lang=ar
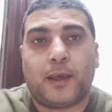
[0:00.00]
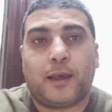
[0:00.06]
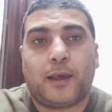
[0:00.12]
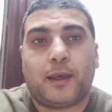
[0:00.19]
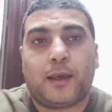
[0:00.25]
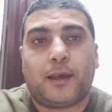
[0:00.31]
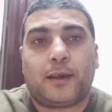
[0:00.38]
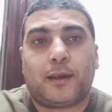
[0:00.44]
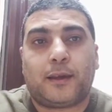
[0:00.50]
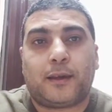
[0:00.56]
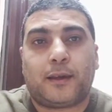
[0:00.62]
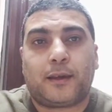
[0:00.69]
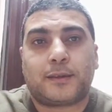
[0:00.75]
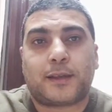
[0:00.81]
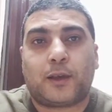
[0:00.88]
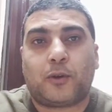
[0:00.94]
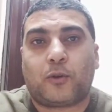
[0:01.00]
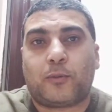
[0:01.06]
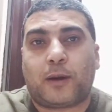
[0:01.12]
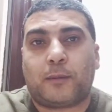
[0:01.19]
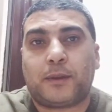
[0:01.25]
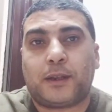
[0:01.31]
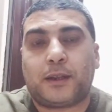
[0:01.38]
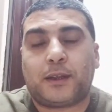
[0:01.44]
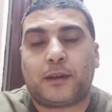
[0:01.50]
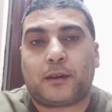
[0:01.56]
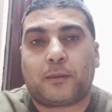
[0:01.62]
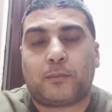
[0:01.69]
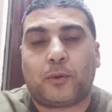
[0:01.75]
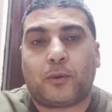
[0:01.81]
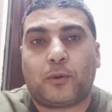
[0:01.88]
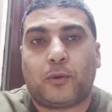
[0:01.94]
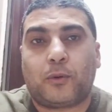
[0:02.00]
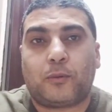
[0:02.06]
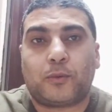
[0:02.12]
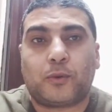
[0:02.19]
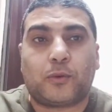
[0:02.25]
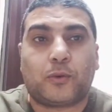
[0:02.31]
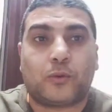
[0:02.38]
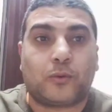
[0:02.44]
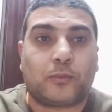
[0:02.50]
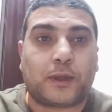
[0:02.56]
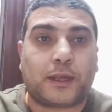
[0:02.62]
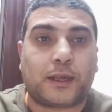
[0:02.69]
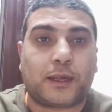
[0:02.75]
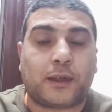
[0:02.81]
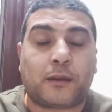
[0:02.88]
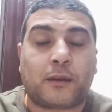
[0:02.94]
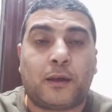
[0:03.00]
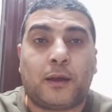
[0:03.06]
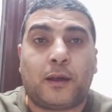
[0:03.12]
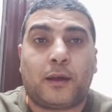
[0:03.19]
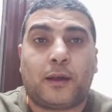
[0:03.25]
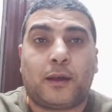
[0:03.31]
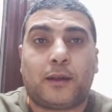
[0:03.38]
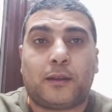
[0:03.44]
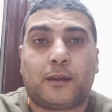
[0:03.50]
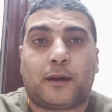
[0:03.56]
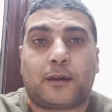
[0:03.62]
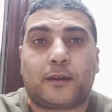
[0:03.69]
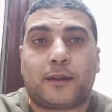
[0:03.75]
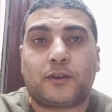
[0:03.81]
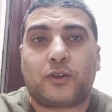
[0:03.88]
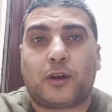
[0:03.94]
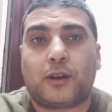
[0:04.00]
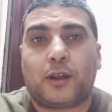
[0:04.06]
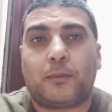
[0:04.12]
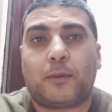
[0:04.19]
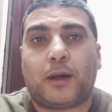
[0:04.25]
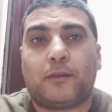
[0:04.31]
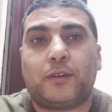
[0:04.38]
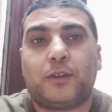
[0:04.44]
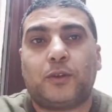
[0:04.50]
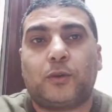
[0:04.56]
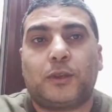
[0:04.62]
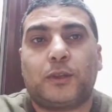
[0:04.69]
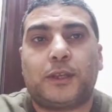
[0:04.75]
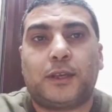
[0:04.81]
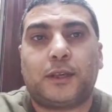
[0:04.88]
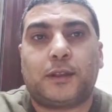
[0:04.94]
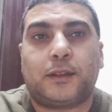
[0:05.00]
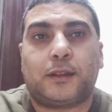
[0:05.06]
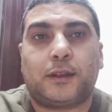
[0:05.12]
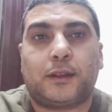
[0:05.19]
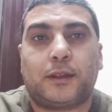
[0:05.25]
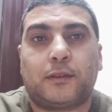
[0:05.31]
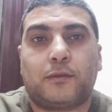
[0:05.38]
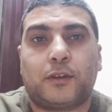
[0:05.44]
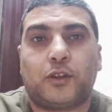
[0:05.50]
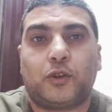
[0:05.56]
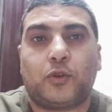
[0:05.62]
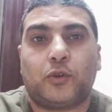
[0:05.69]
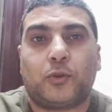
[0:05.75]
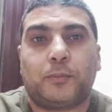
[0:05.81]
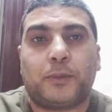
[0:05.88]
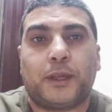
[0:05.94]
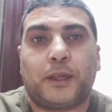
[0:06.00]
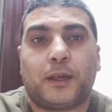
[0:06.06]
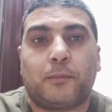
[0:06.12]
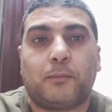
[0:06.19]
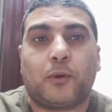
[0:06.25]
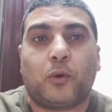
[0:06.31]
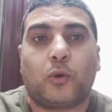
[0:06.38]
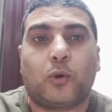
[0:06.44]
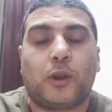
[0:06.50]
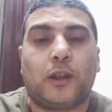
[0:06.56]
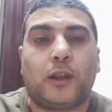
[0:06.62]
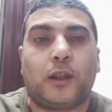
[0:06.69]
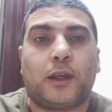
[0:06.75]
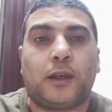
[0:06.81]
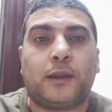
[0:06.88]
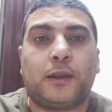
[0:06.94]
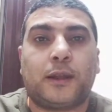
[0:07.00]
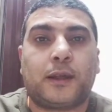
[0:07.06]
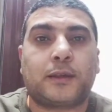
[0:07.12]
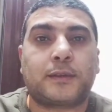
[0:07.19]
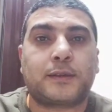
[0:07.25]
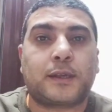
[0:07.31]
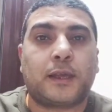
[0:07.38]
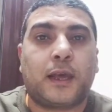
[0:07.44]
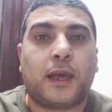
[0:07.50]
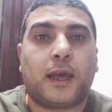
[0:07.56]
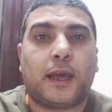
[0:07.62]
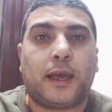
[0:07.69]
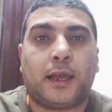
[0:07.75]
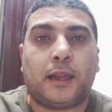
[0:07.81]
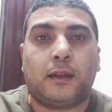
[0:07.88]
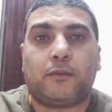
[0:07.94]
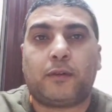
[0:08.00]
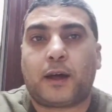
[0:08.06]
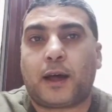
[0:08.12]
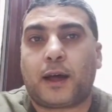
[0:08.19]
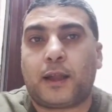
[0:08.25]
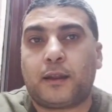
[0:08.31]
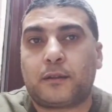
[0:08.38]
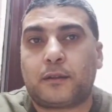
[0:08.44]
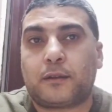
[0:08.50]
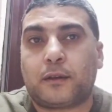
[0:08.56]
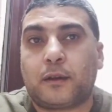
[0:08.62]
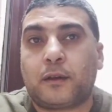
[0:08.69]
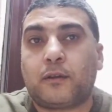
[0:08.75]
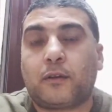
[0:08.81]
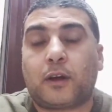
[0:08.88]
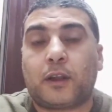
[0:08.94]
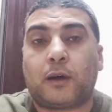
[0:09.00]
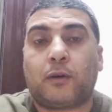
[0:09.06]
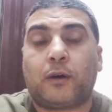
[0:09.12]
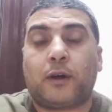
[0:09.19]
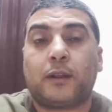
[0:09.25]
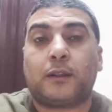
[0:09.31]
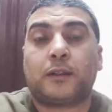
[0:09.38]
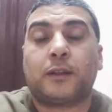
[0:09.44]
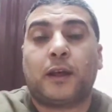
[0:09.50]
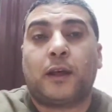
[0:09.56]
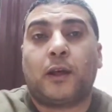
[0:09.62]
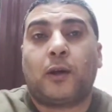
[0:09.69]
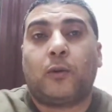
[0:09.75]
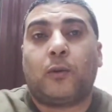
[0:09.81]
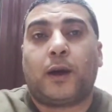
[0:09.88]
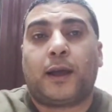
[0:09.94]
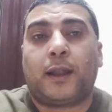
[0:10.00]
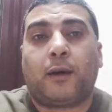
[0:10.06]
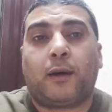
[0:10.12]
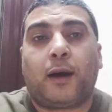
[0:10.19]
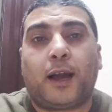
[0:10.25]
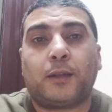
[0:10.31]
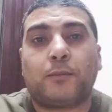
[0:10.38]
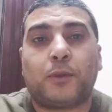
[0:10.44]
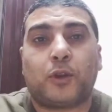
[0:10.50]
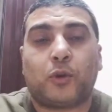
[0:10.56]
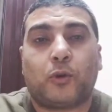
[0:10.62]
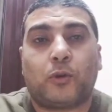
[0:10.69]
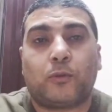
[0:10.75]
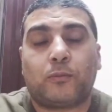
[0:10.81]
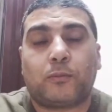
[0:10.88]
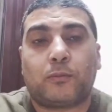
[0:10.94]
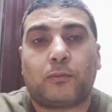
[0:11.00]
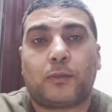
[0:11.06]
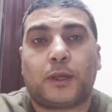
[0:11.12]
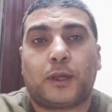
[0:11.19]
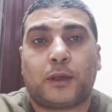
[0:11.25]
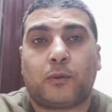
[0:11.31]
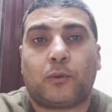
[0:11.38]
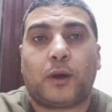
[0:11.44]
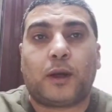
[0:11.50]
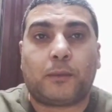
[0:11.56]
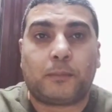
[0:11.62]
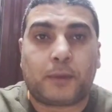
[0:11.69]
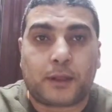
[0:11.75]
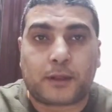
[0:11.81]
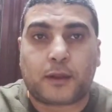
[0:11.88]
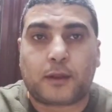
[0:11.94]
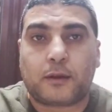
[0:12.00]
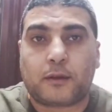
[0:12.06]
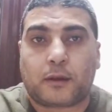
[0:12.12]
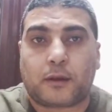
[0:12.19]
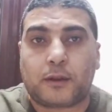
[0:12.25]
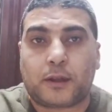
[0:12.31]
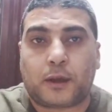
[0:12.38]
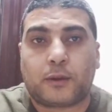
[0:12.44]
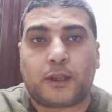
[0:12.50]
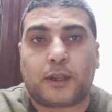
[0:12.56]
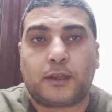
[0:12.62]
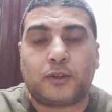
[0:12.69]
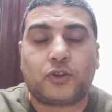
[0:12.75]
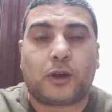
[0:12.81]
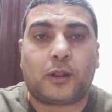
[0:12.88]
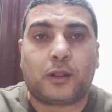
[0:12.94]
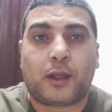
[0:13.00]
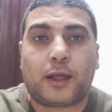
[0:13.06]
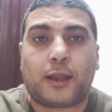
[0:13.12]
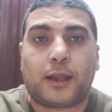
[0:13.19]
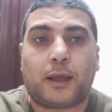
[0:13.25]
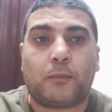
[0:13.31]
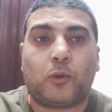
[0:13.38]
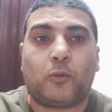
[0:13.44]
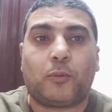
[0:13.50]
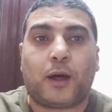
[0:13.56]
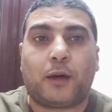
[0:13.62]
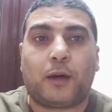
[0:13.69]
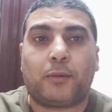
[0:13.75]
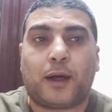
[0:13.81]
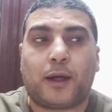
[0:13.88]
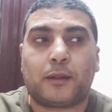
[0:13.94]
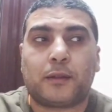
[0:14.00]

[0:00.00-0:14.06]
آه، ازيكم عاملين ايه يا رب كلكم تكونوا بخير آه، النهاردة ان شاء الله مع فيديو جديد فيديو بيهم كل الناس اللي فعلت القنوات وانا واحد منهم آه، وعملت الاجراء دهوت ان شاء الله هنعمله مع بعض